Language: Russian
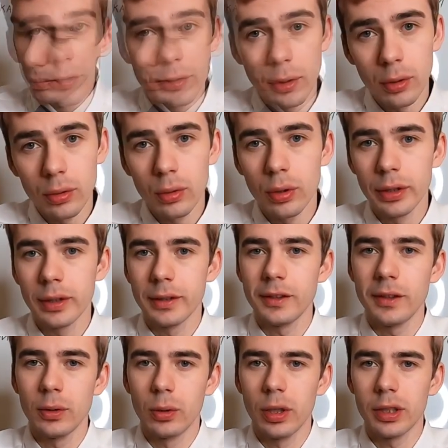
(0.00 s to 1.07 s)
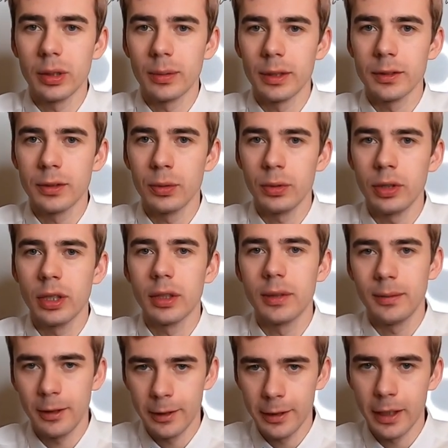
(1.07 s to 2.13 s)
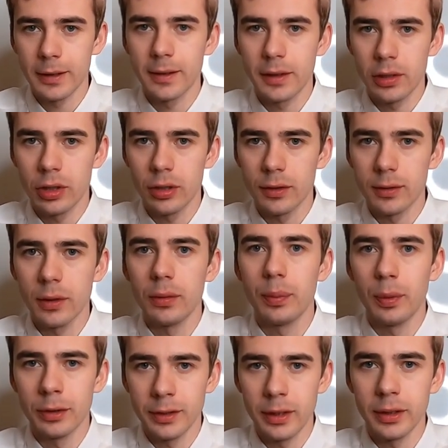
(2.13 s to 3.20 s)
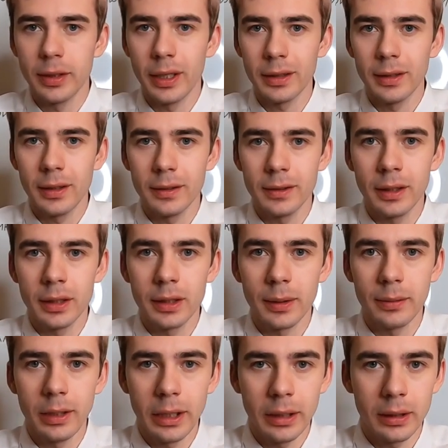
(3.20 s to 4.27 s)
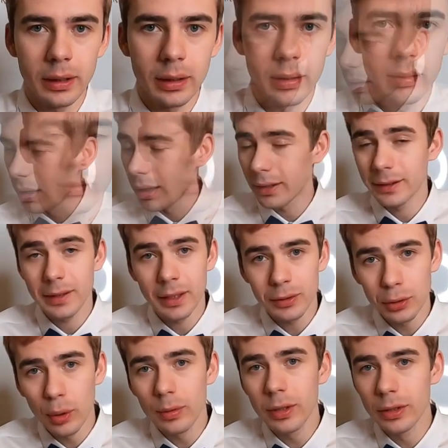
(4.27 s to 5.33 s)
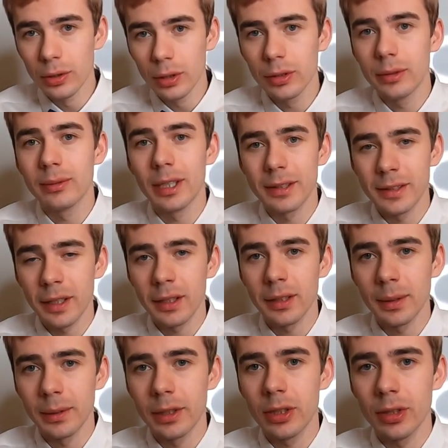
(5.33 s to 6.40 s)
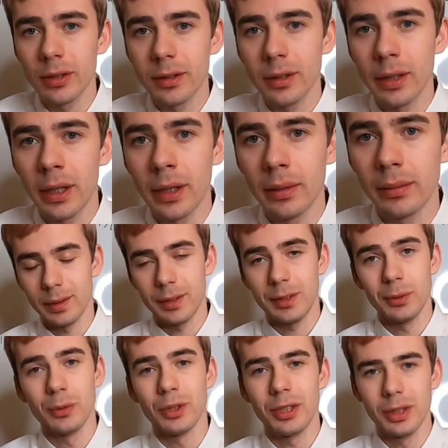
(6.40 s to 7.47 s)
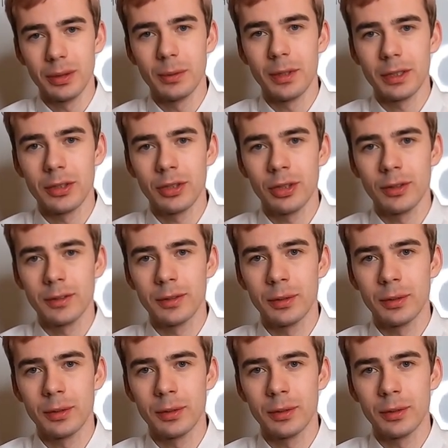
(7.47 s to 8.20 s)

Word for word: Срок годности у этого студня 12 часов после даты изготовления. А изготовлен он 20 числа, сегодня 26.